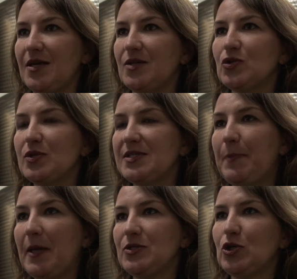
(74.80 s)
un nom
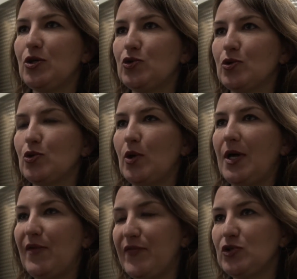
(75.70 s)
espagnol, donc
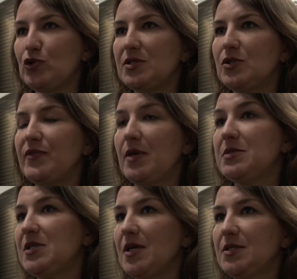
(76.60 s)
à la fin du
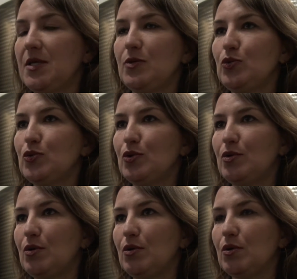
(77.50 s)
19e siècle, il y a eu une
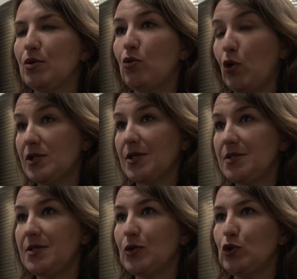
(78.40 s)
grosse
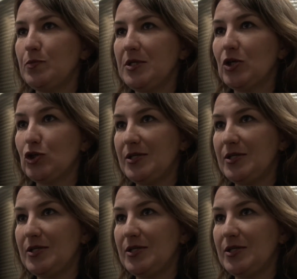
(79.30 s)
crise économique en